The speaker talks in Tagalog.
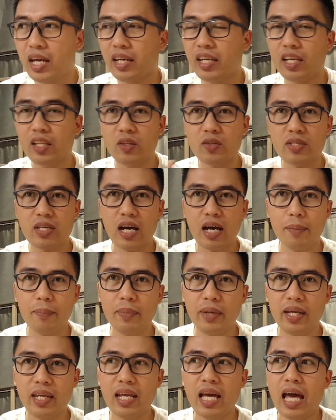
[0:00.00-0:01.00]
dito sa
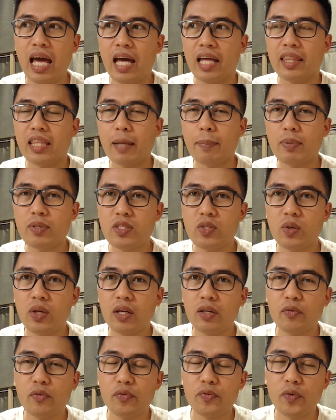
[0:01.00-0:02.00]
amin. Tapos, yung
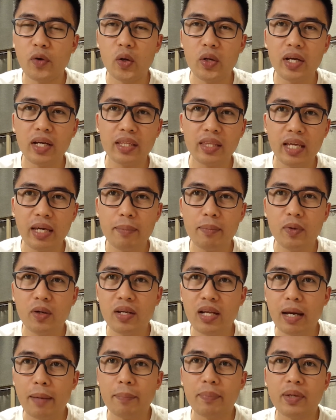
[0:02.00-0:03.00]
nag-fold ng
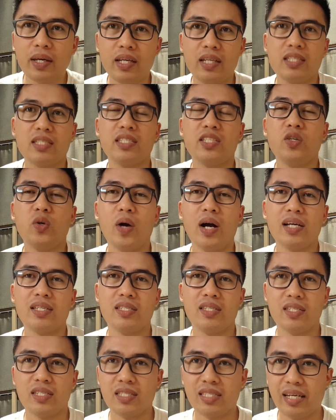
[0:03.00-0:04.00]
table napkins, yung
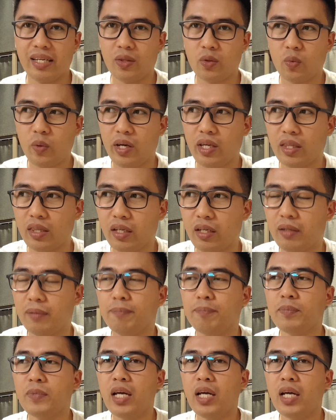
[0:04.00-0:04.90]
assistant waiter.